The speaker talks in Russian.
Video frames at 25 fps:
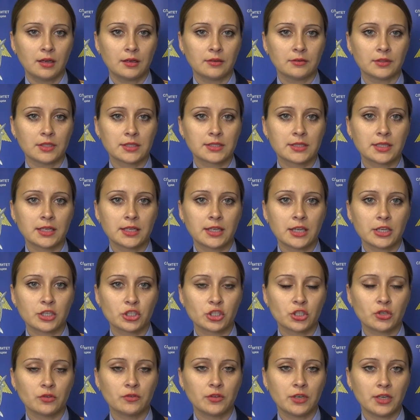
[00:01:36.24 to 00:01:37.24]
В
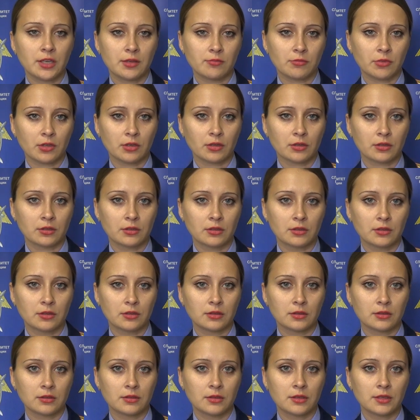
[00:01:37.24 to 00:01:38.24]
настоящее время
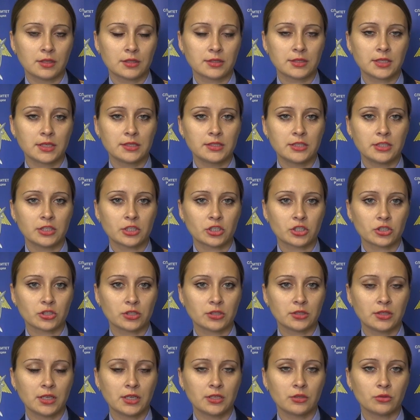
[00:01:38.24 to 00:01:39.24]

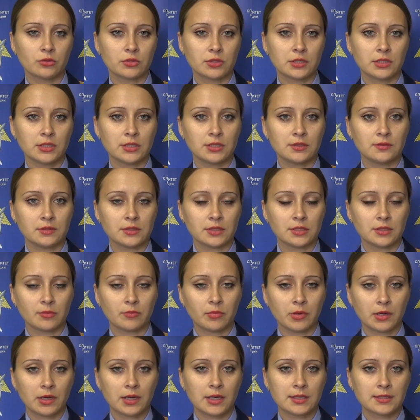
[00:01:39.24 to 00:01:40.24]
задержанный дает
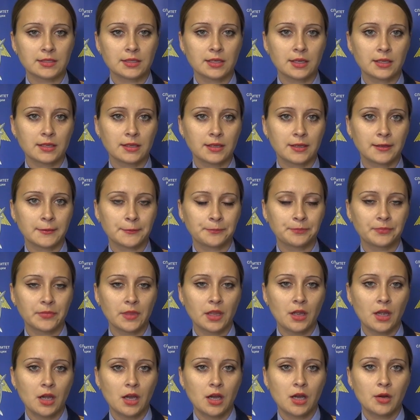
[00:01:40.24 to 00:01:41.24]
следователям показания,
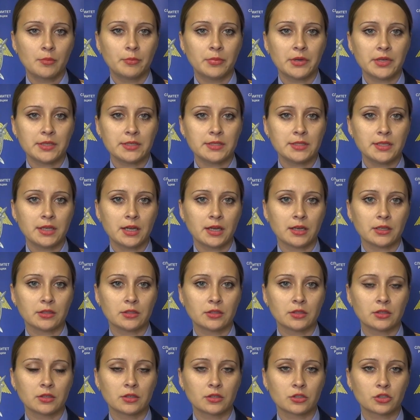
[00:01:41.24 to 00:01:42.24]

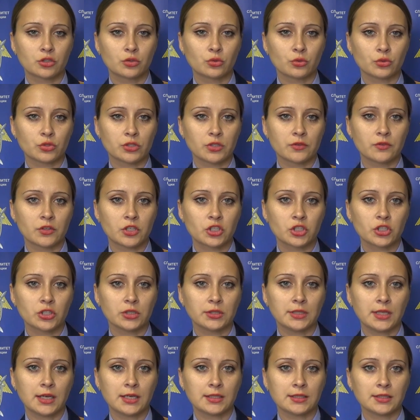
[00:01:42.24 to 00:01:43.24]
поясняет что
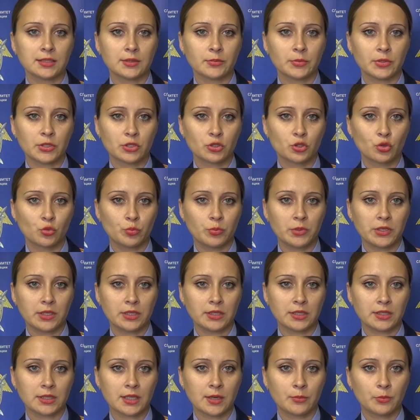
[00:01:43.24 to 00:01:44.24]
совершил данное
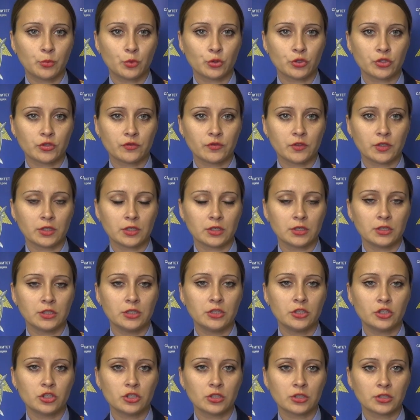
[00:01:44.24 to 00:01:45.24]
преступление на почве
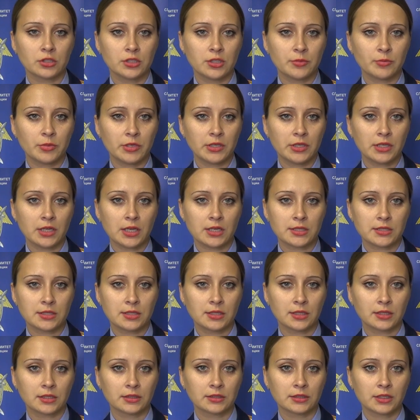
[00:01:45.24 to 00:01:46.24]
личных
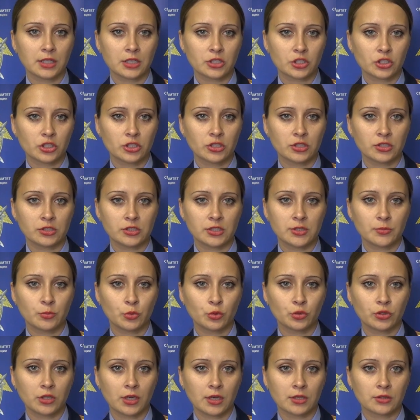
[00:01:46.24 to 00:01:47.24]
неприязненных отношений к
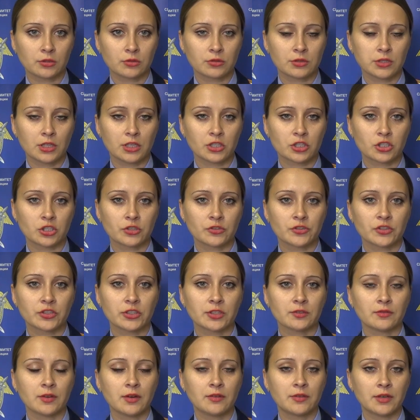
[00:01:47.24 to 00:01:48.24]
депутату,
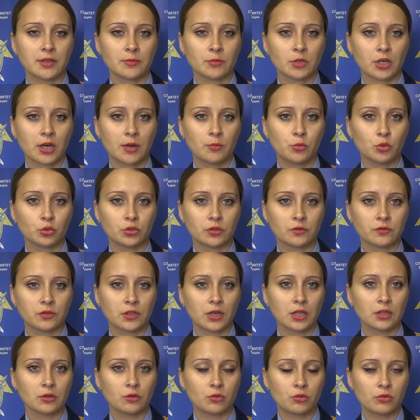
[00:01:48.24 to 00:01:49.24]
сложившихся во время работы в
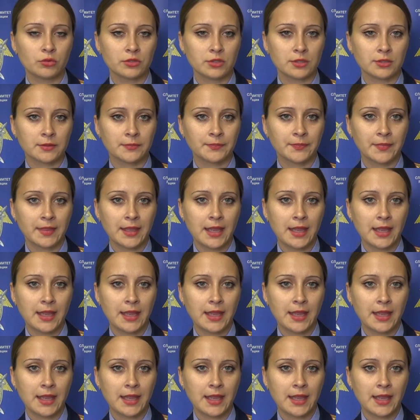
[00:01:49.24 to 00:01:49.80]
колхозе.